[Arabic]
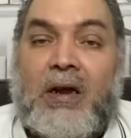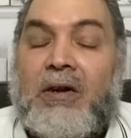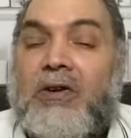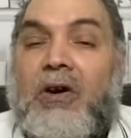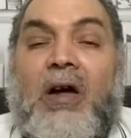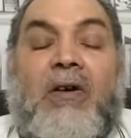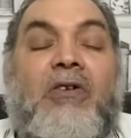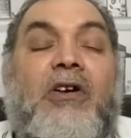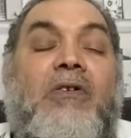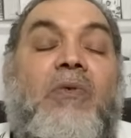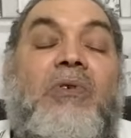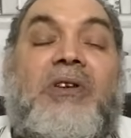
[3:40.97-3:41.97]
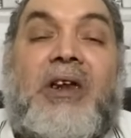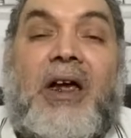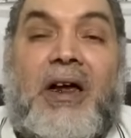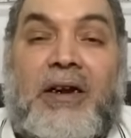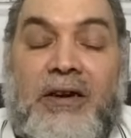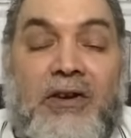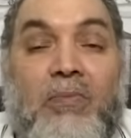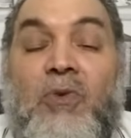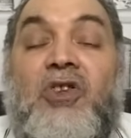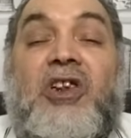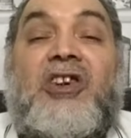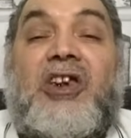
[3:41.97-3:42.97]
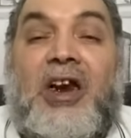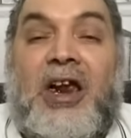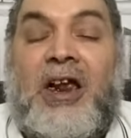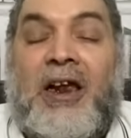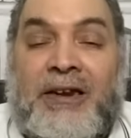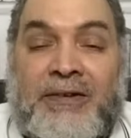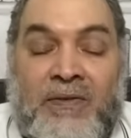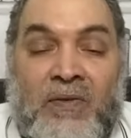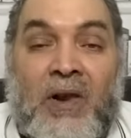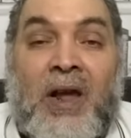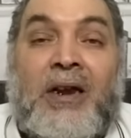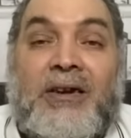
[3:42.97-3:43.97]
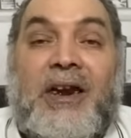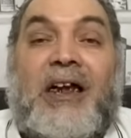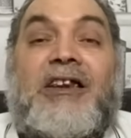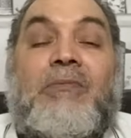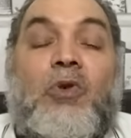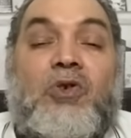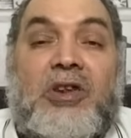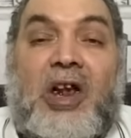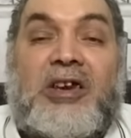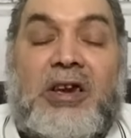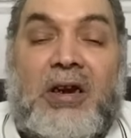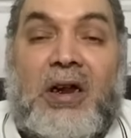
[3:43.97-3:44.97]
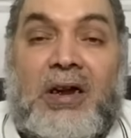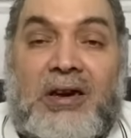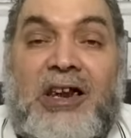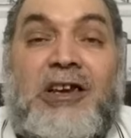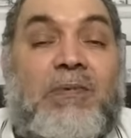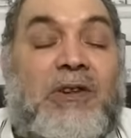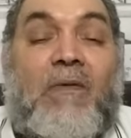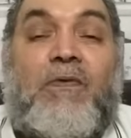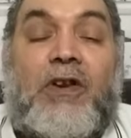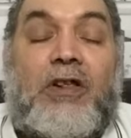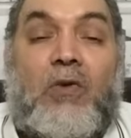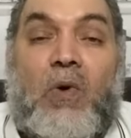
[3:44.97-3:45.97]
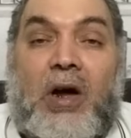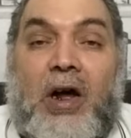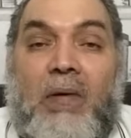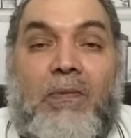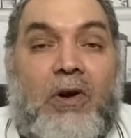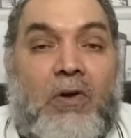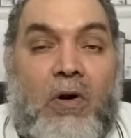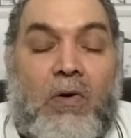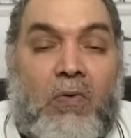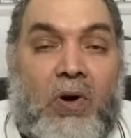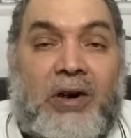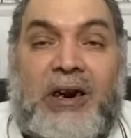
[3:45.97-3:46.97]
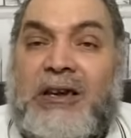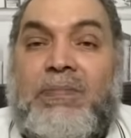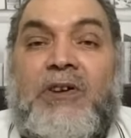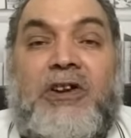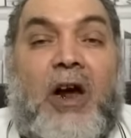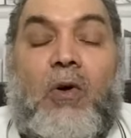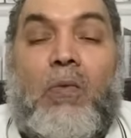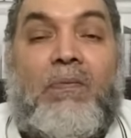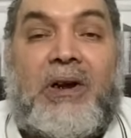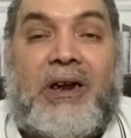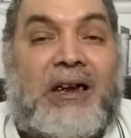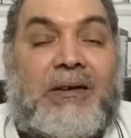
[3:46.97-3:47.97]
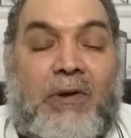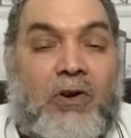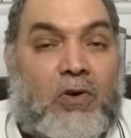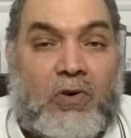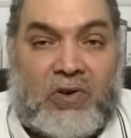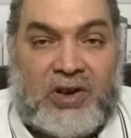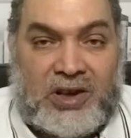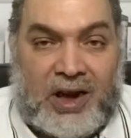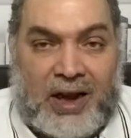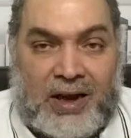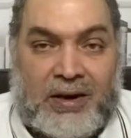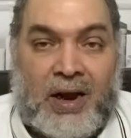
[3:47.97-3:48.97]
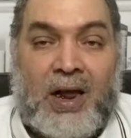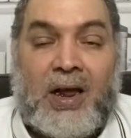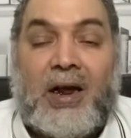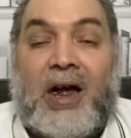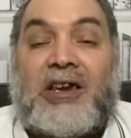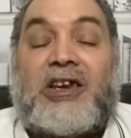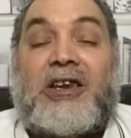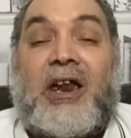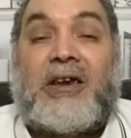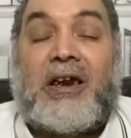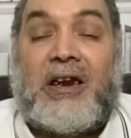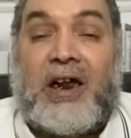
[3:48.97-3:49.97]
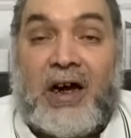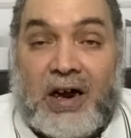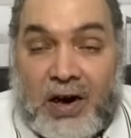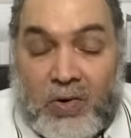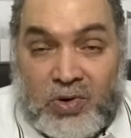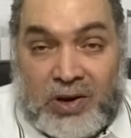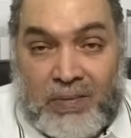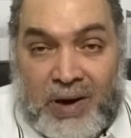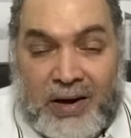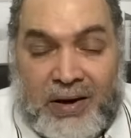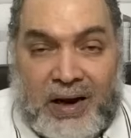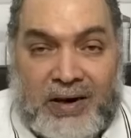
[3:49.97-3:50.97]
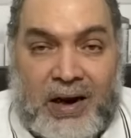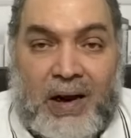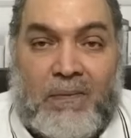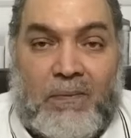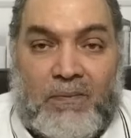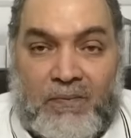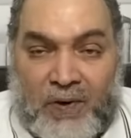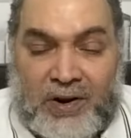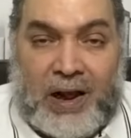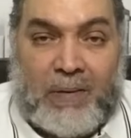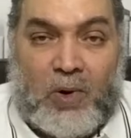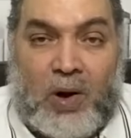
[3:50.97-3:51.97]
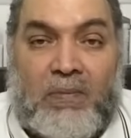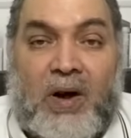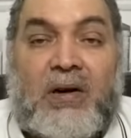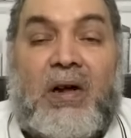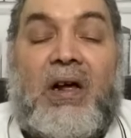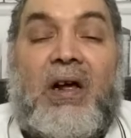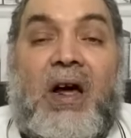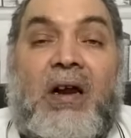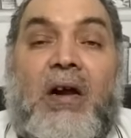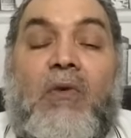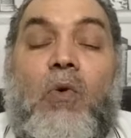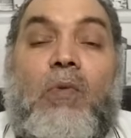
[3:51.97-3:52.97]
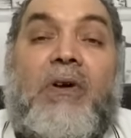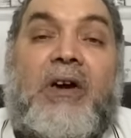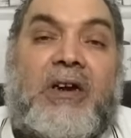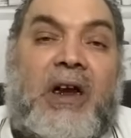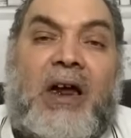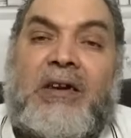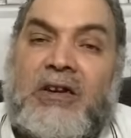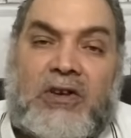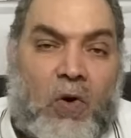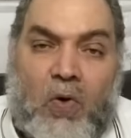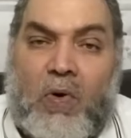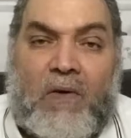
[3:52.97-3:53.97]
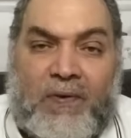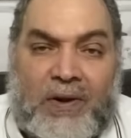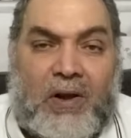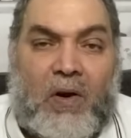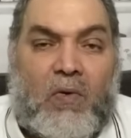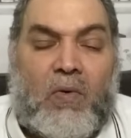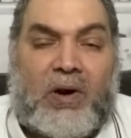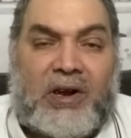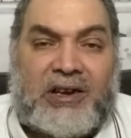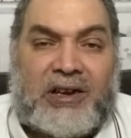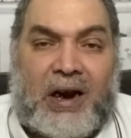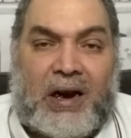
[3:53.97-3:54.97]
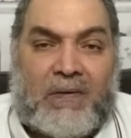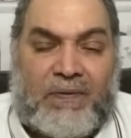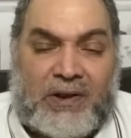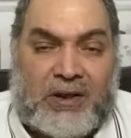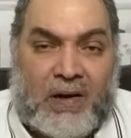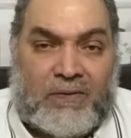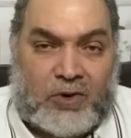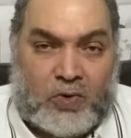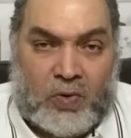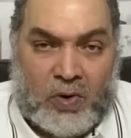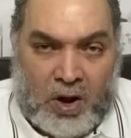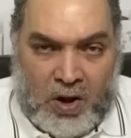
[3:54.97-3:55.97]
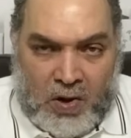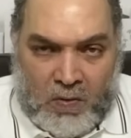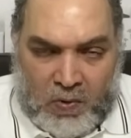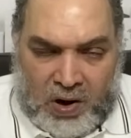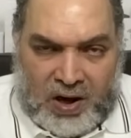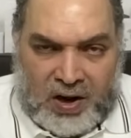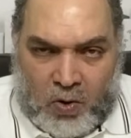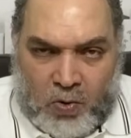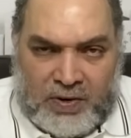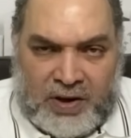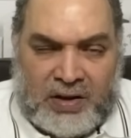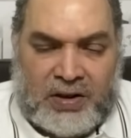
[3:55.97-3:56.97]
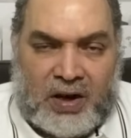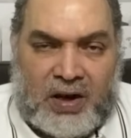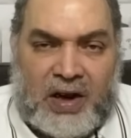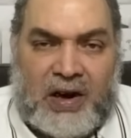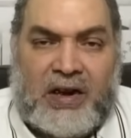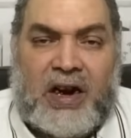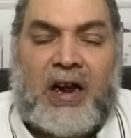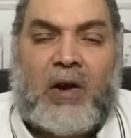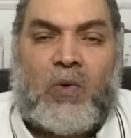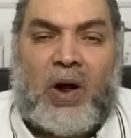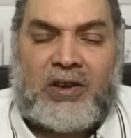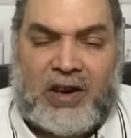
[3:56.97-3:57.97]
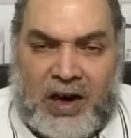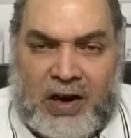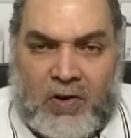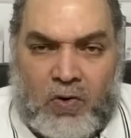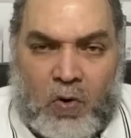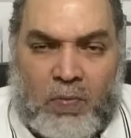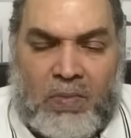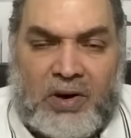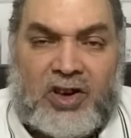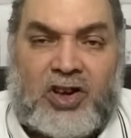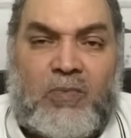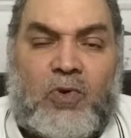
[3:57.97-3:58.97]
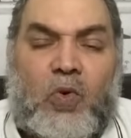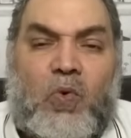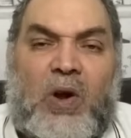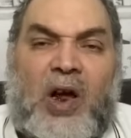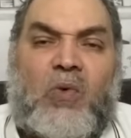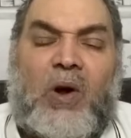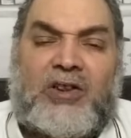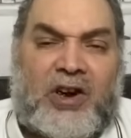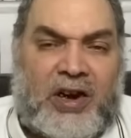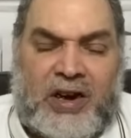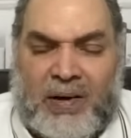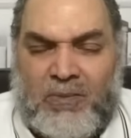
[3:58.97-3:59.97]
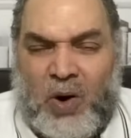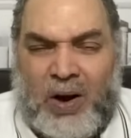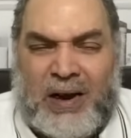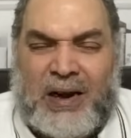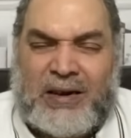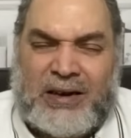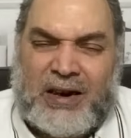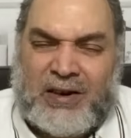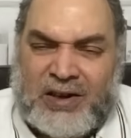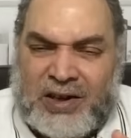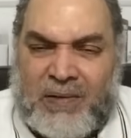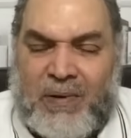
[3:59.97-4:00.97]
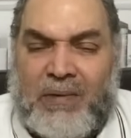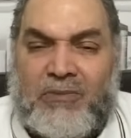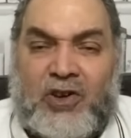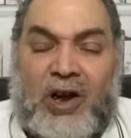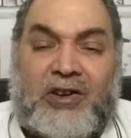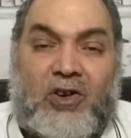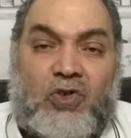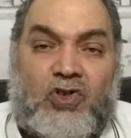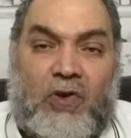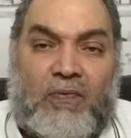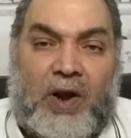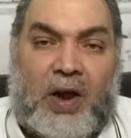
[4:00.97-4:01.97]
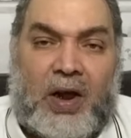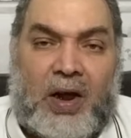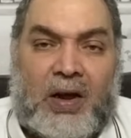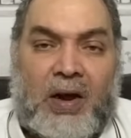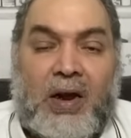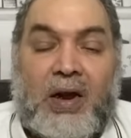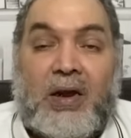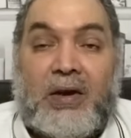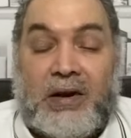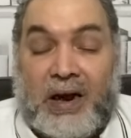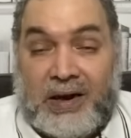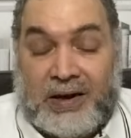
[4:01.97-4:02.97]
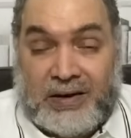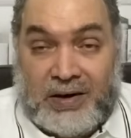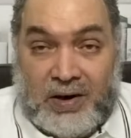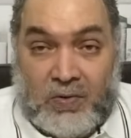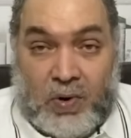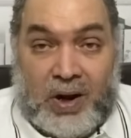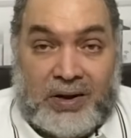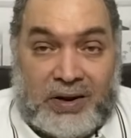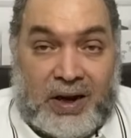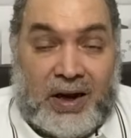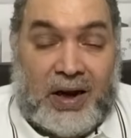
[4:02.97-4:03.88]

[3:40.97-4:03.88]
يخرجوا ازاي منتصرين ناس منتصرة ناس بتفرض الواقع بالقوة ناس مدياكم بالجزمة يخرج ازاي اصلا اللي خرجوا زمان ايام فتح ابو عمار خرجوا بخيانته هو فت... هو ياسر عرفات نفسه وخرجوا خيانة القيادة دي كانوا قادرين ان هم يصمدوا وكانوا قادرين يعملوا حاجات كتير قصة بقى مش عايز اخش فيها لكن الوقت